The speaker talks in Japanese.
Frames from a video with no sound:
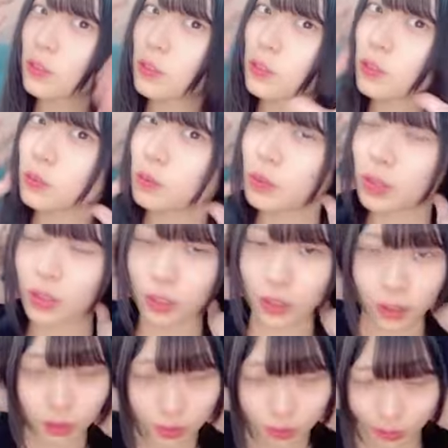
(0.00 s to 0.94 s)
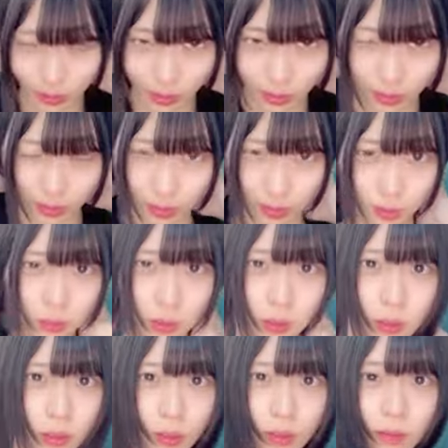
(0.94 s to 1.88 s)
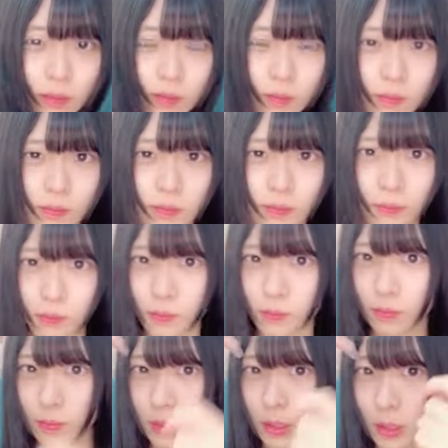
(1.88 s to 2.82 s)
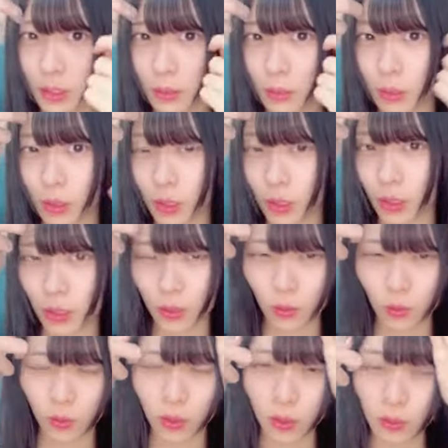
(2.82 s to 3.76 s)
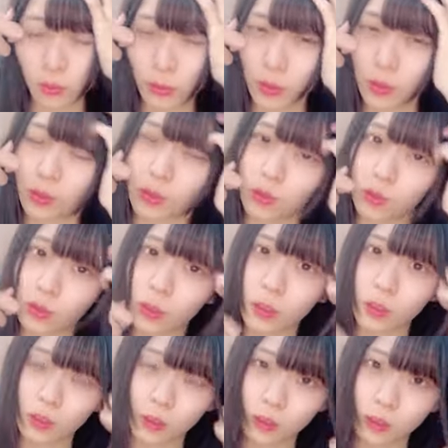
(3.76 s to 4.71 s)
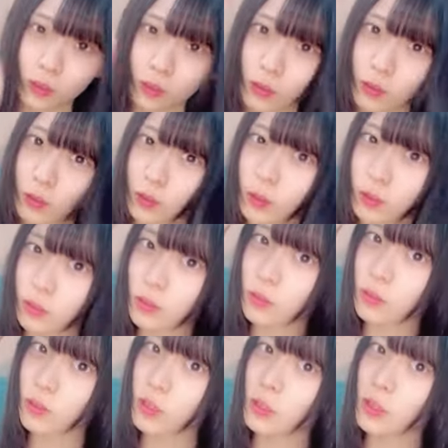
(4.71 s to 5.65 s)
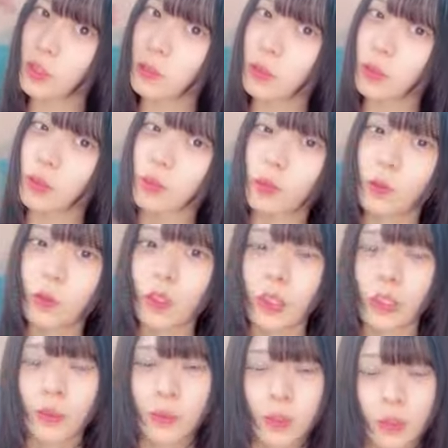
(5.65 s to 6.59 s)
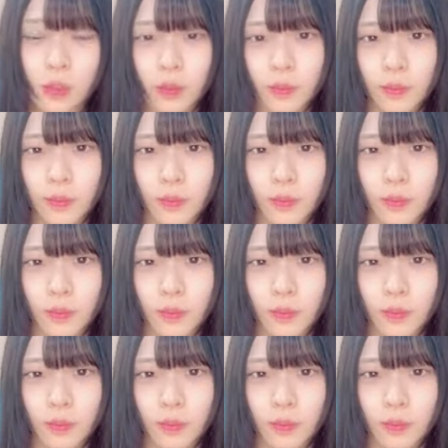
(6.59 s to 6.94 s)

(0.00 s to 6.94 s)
そうみんないなくなってしまったかすみんならどこにでもいるよきっと広島のどこにでもいる